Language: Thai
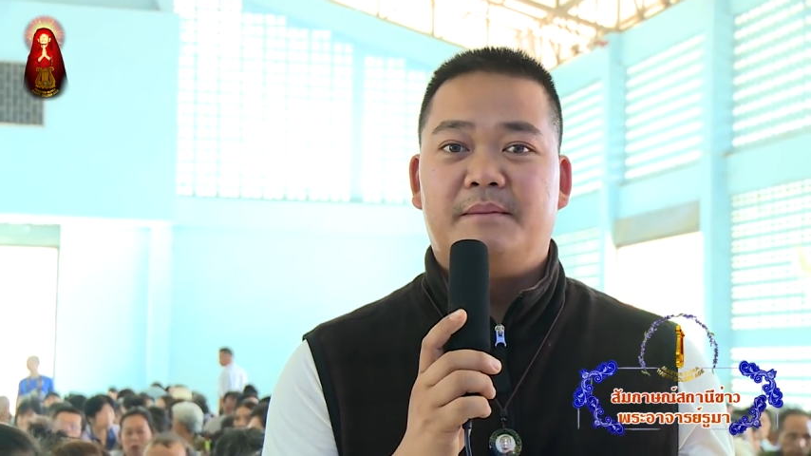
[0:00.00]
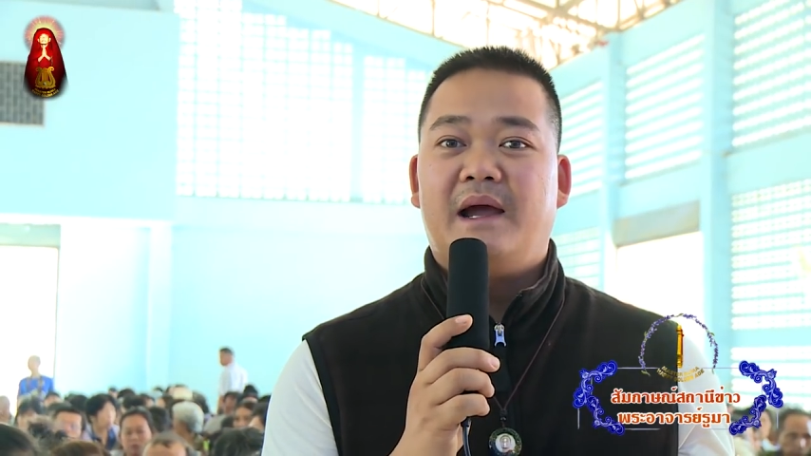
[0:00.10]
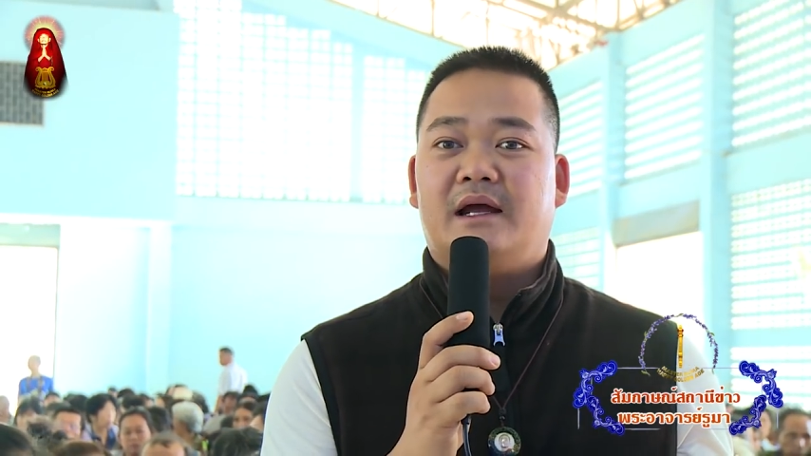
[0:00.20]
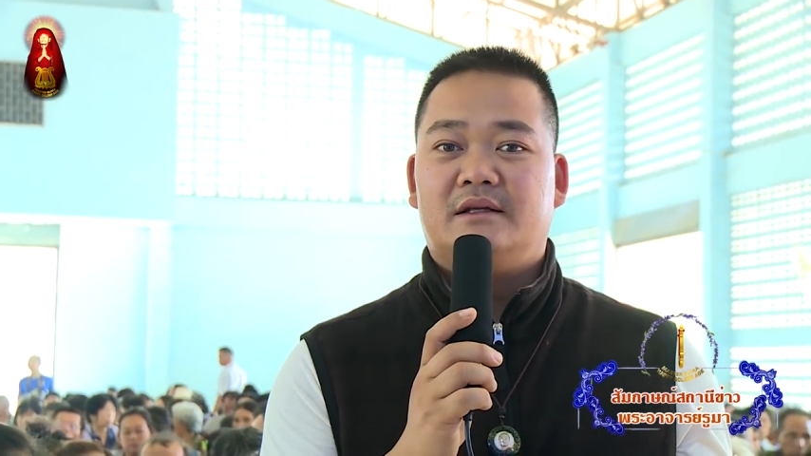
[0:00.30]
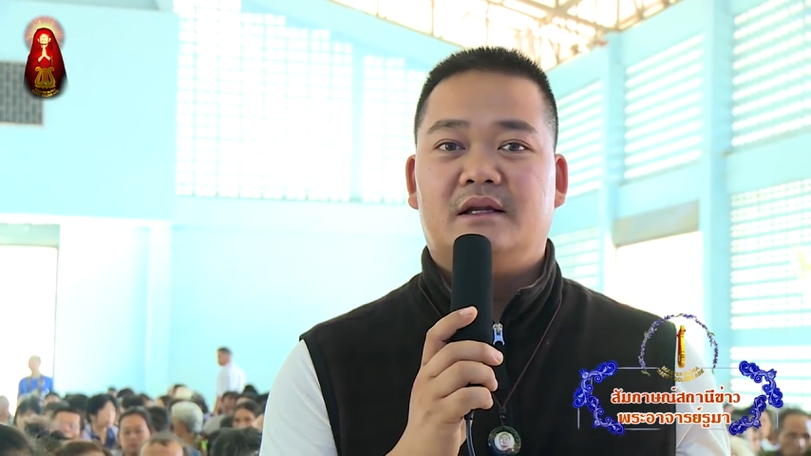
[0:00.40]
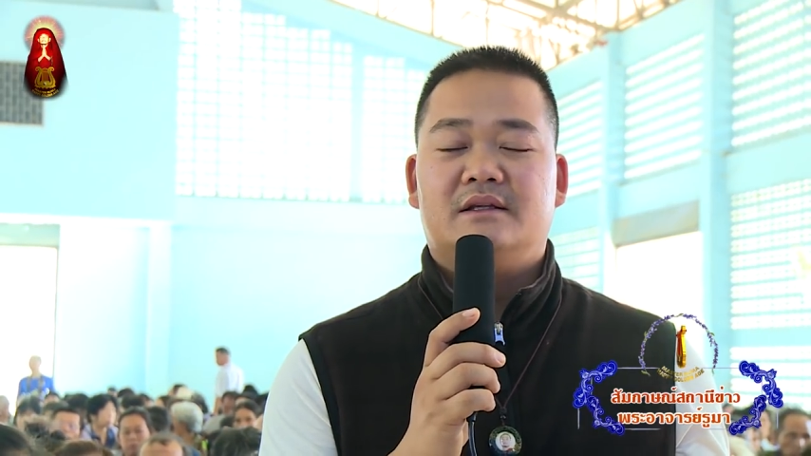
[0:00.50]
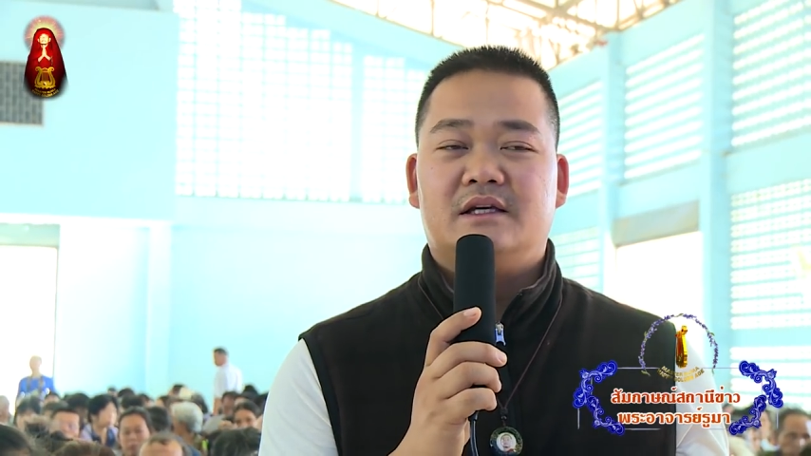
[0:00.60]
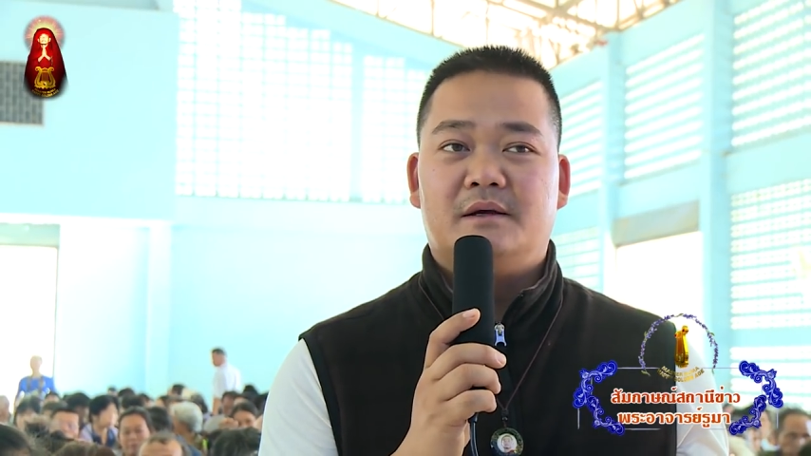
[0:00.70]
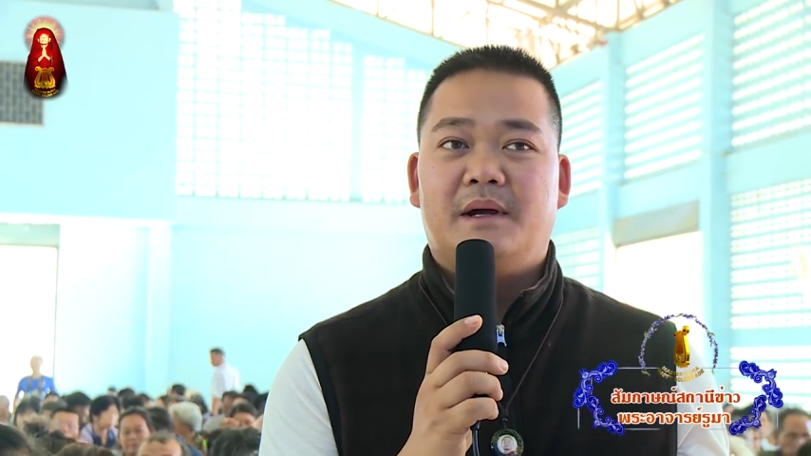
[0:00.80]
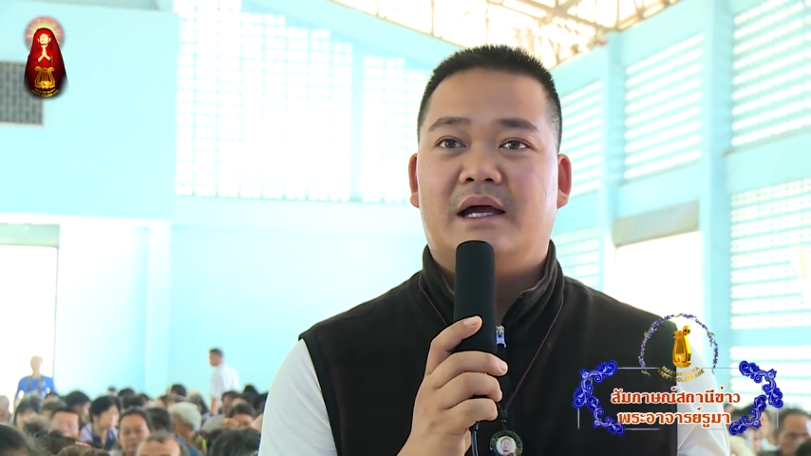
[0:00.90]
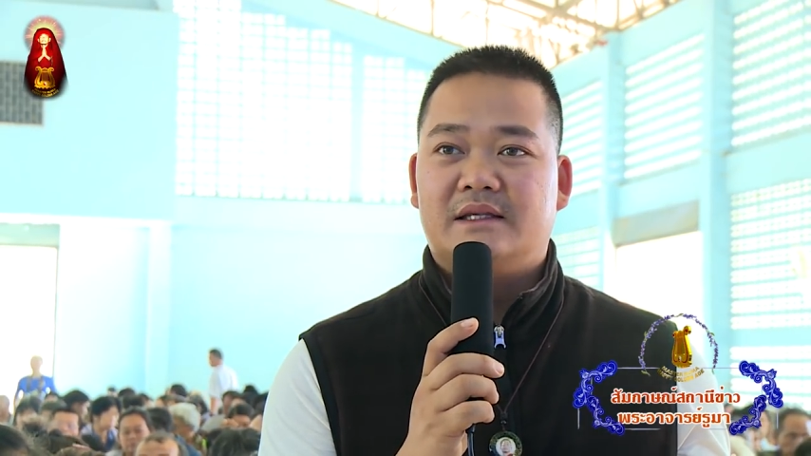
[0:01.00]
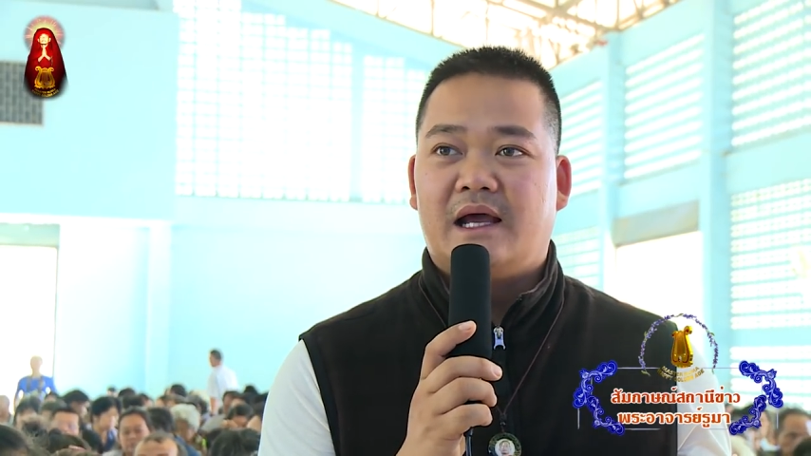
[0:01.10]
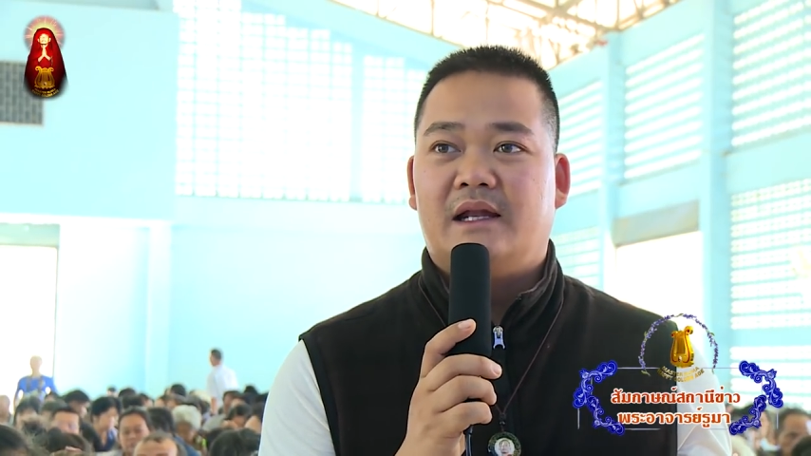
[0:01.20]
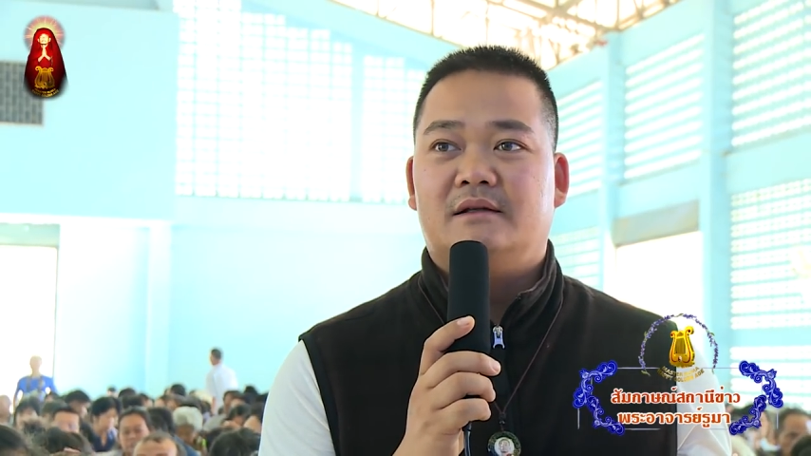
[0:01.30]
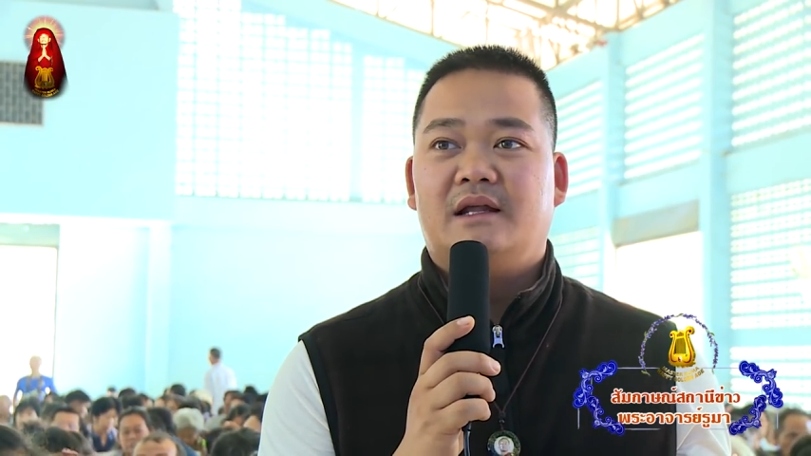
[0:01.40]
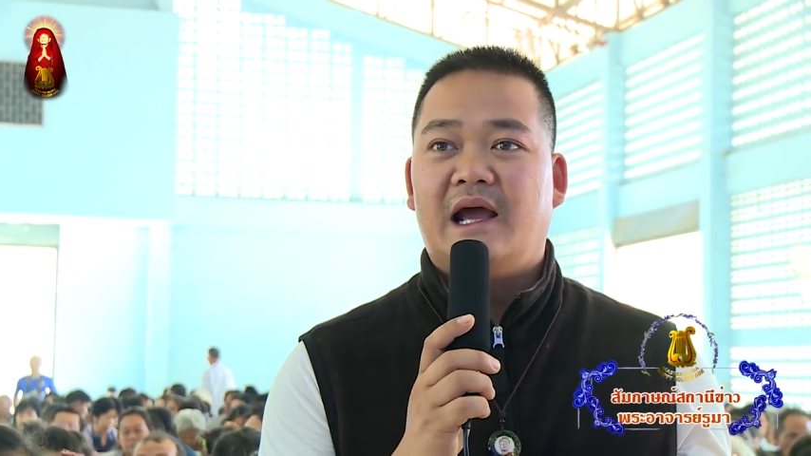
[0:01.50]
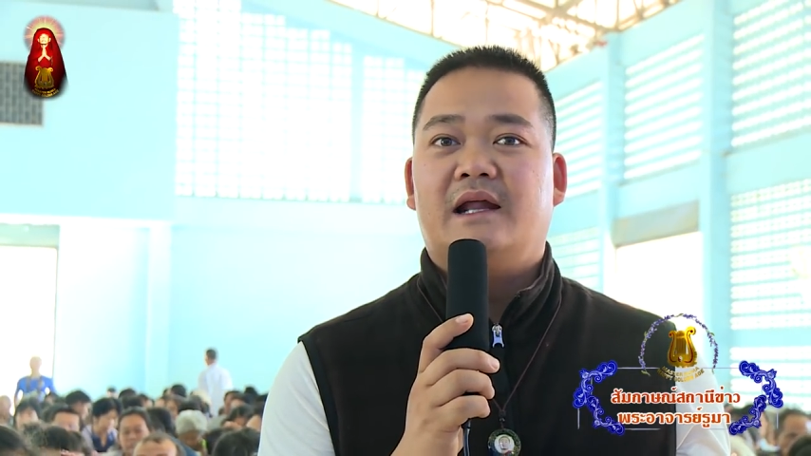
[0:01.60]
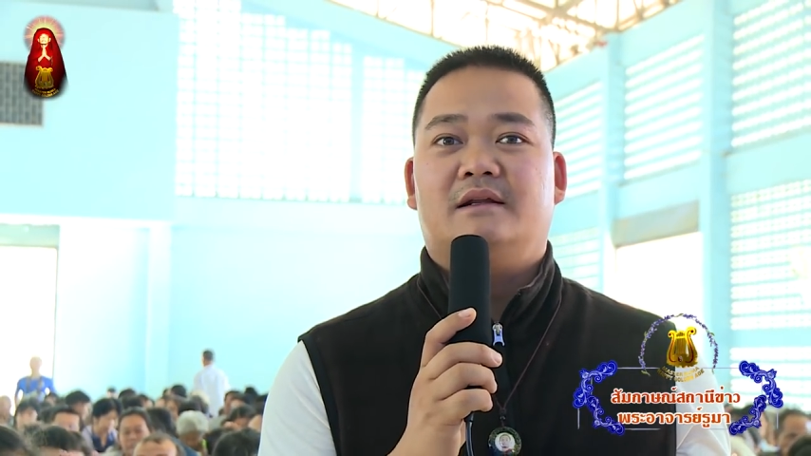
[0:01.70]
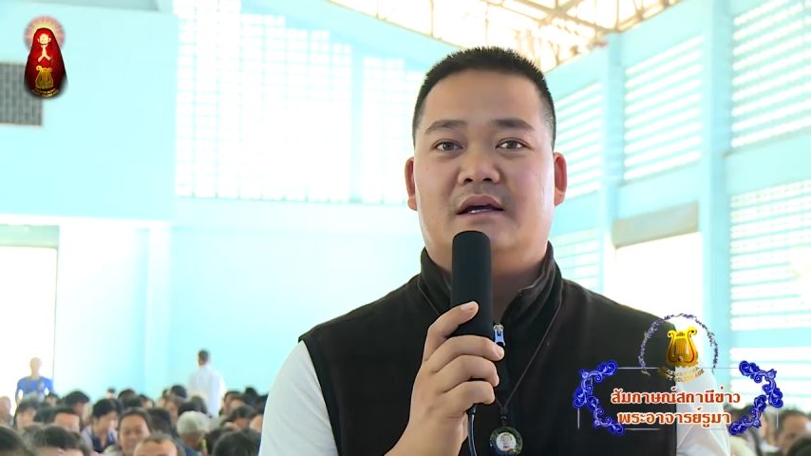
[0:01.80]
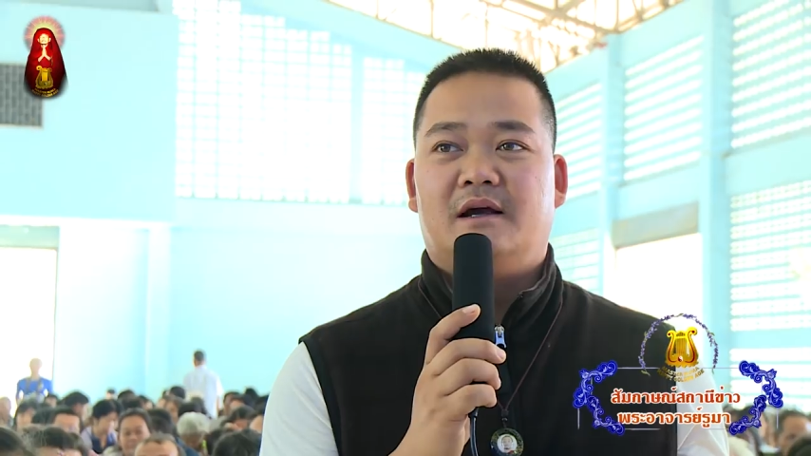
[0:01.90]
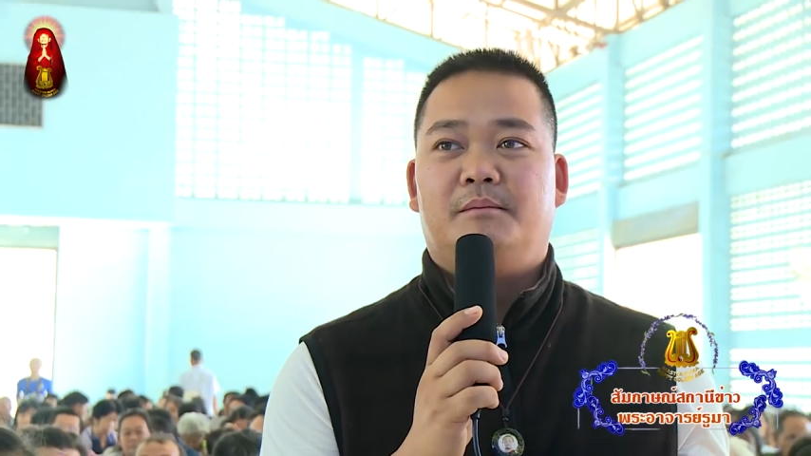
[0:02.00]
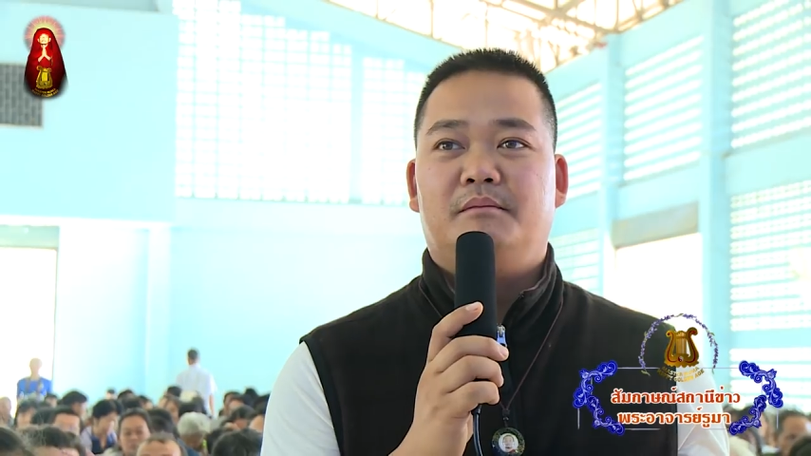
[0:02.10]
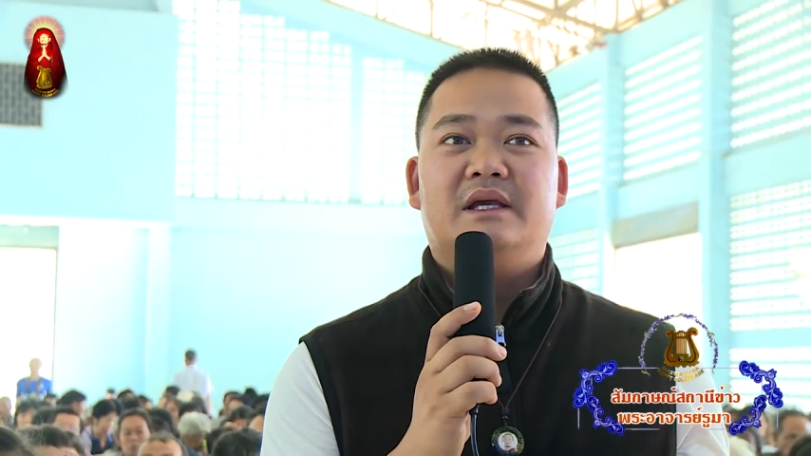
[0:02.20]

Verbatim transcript: มากที่ได้เจอพระอาจารย์ท่านนะครับ